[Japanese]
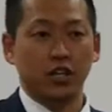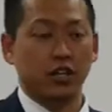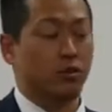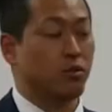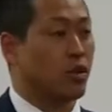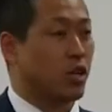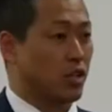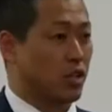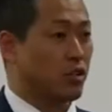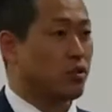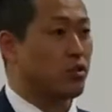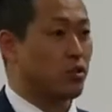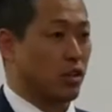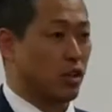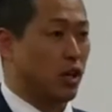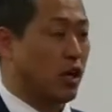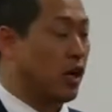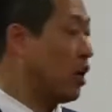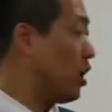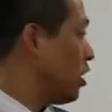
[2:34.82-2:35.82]
るかって言った
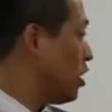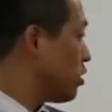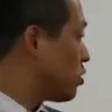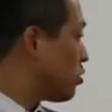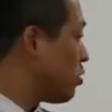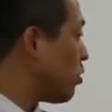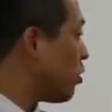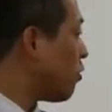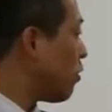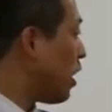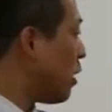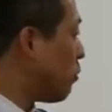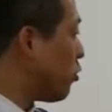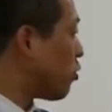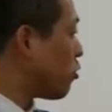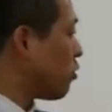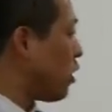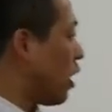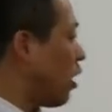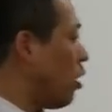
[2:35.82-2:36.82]
らそれは
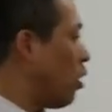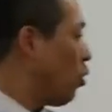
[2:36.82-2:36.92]
僕は